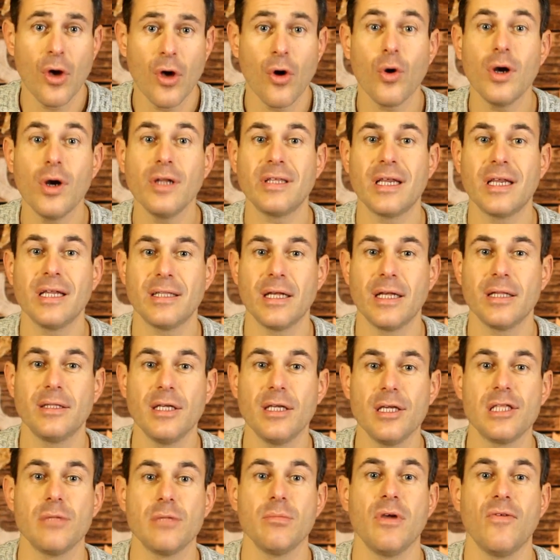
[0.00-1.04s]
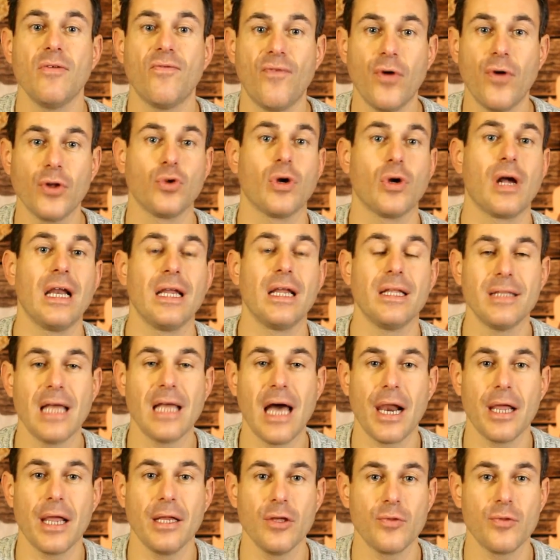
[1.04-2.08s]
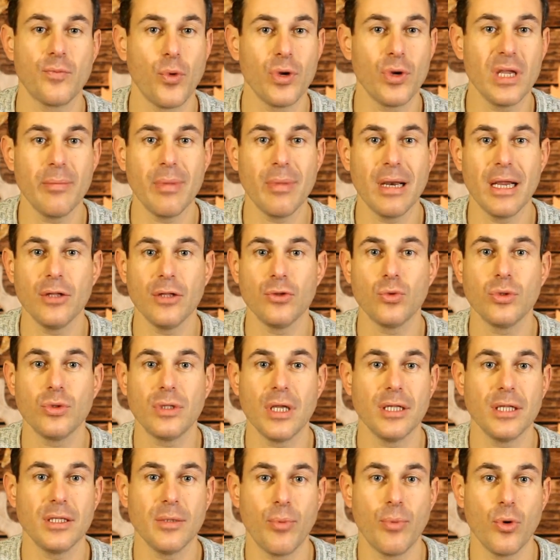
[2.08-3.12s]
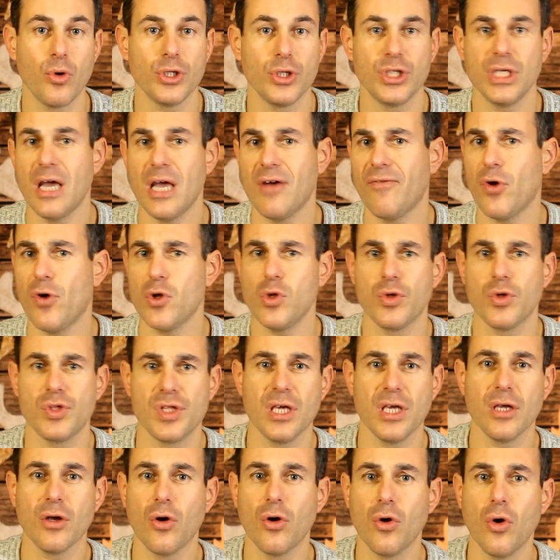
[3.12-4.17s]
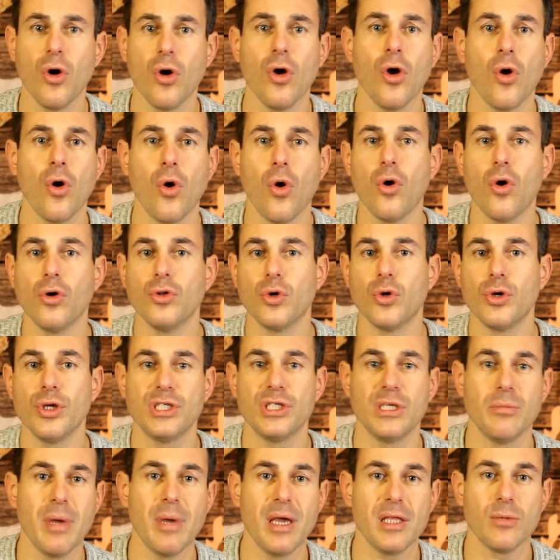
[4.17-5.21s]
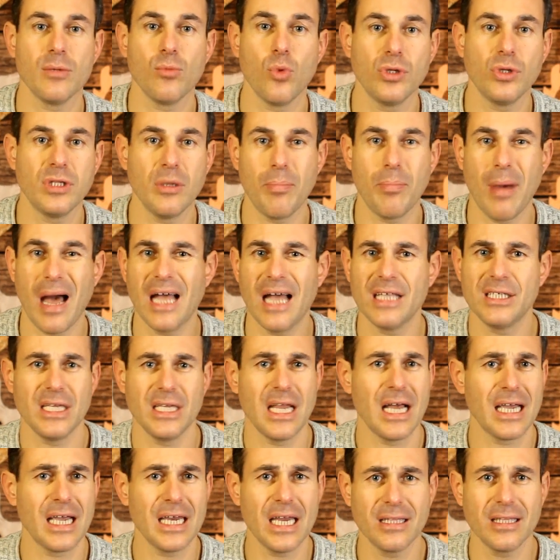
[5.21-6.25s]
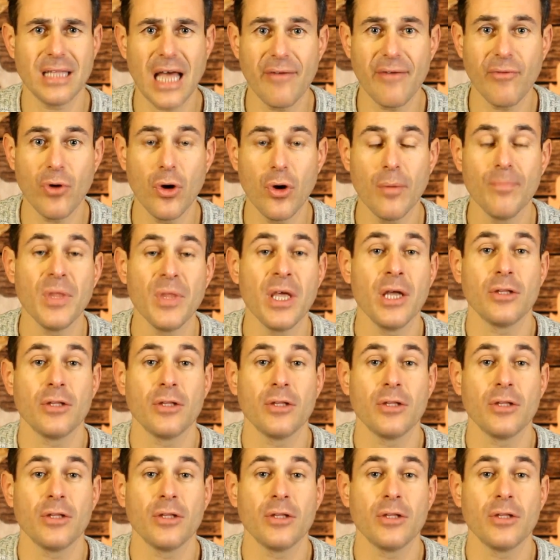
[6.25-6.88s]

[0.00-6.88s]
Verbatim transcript: Oltre ai tantissimi fotocalendari disponibili in tutte le tipologie, a foglio singolo o 12 mesi multipagina anche da tavolo,